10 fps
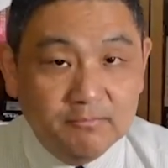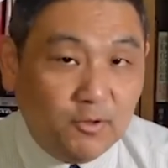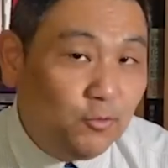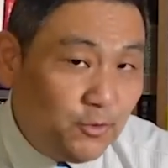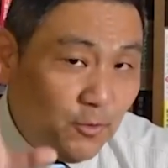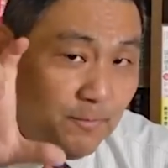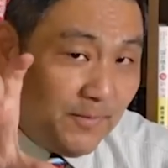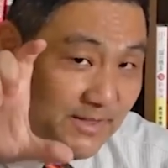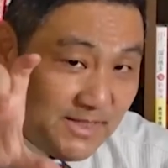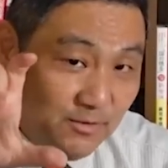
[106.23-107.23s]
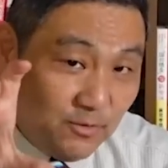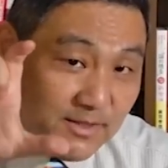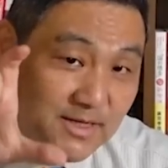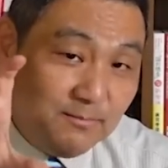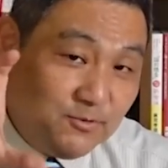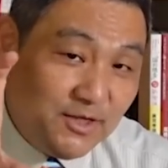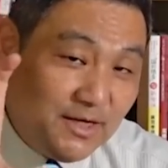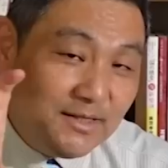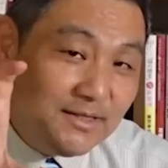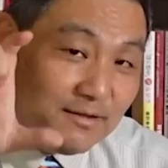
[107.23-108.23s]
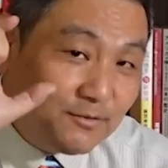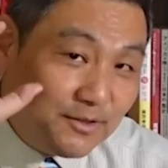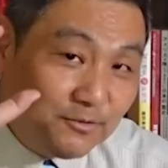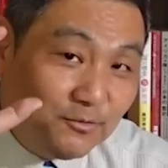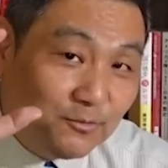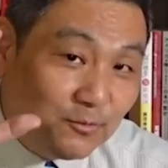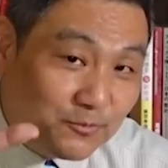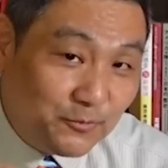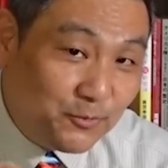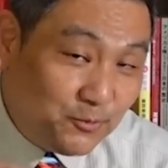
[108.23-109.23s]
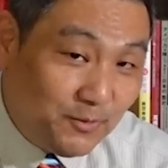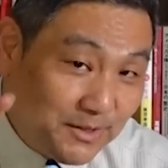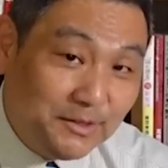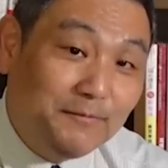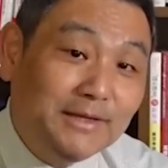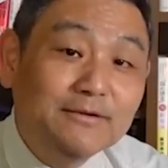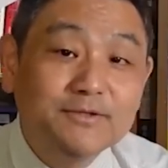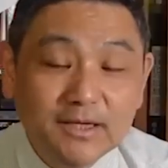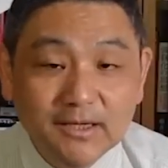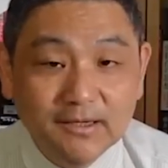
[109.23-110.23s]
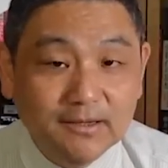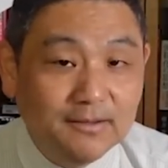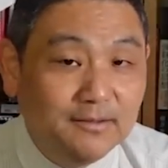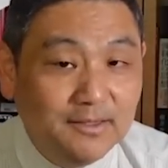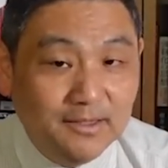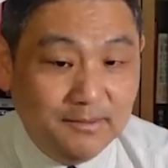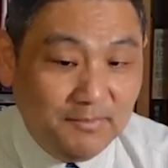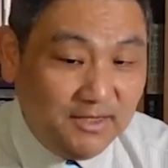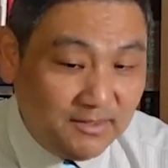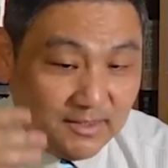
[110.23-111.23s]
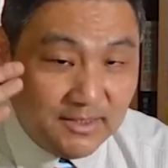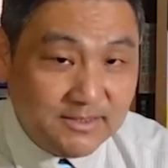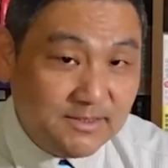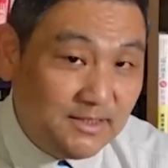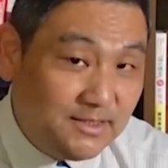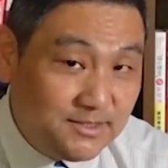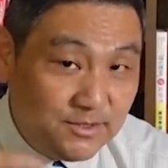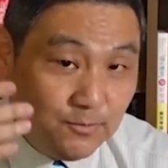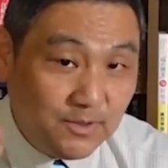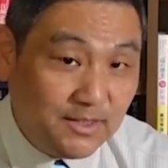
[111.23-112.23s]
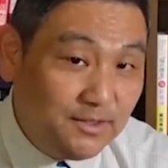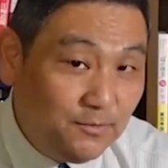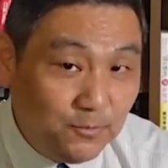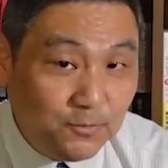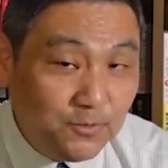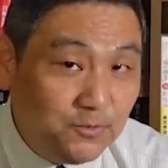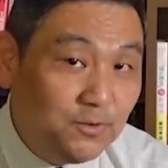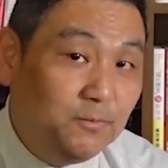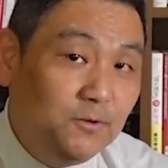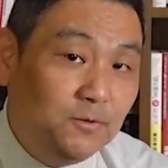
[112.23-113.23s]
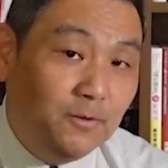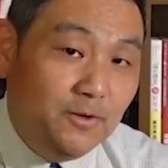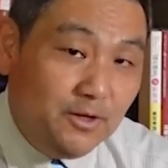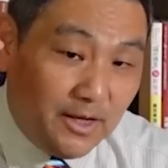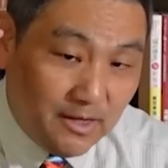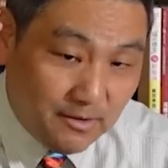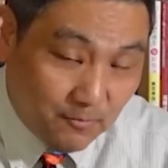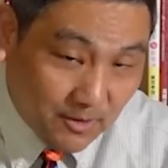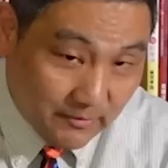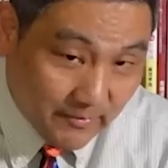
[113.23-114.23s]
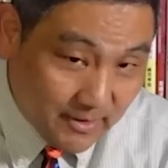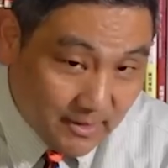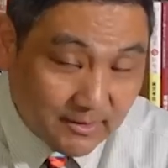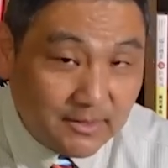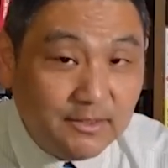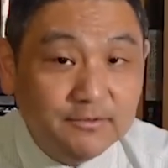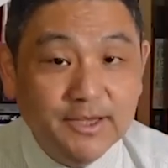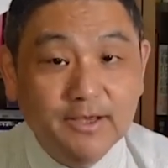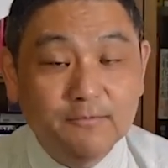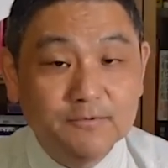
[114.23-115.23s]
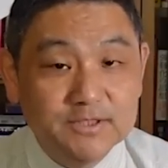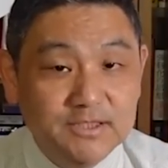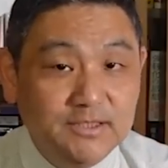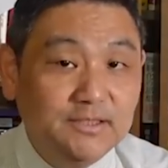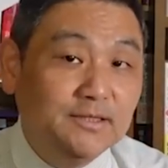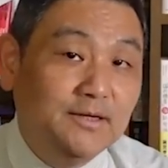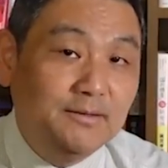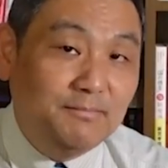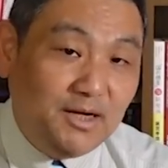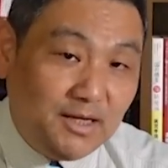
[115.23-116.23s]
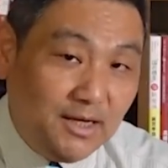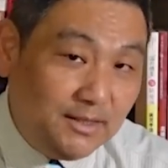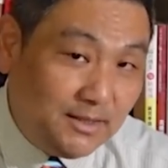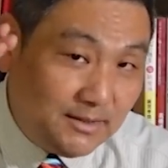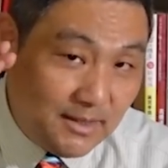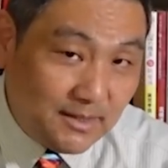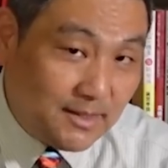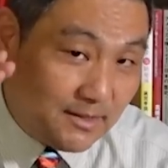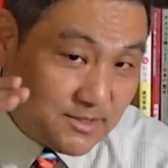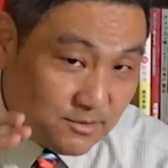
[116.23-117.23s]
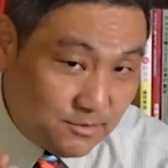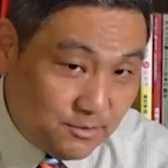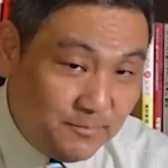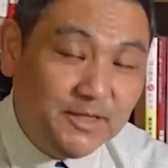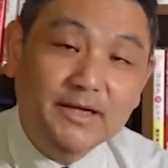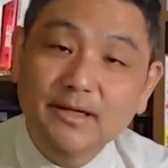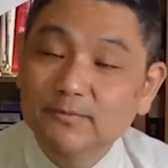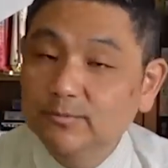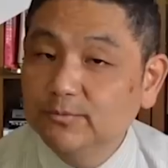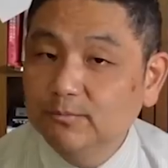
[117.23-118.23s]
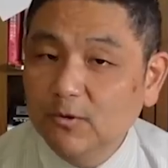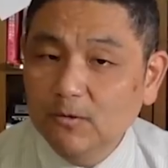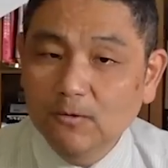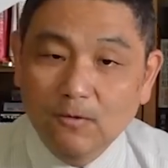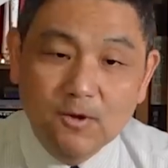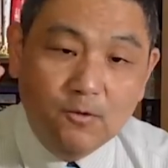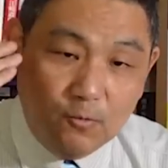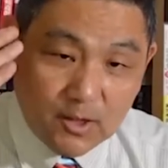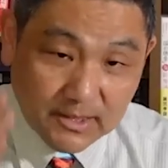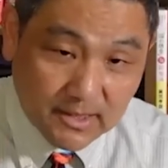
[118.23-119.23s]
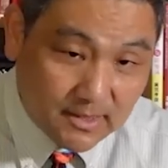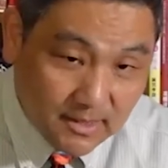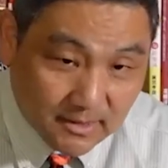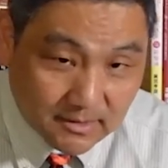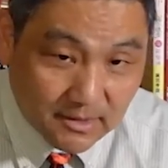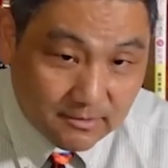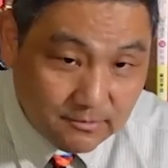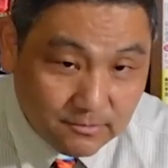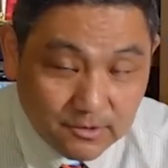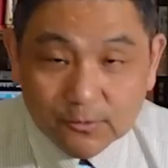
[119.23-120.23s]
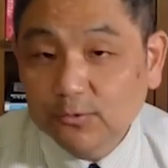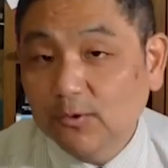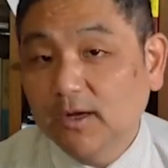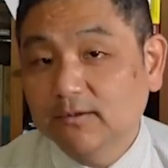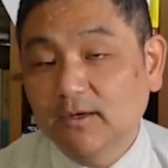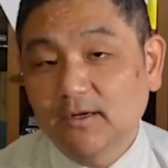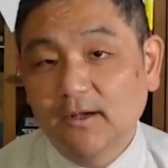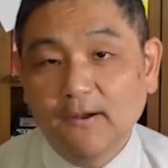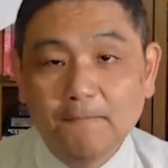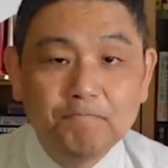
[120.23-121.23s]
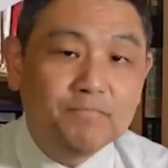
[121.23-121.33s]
この 4% が全部利益になるかっていうとそういうわけではなくて、メンテナンスに必要な費用というのも、お金はかかっていくであろうし、経年劣化するみたいな部分もお金がかかっていくっていうことがあるから、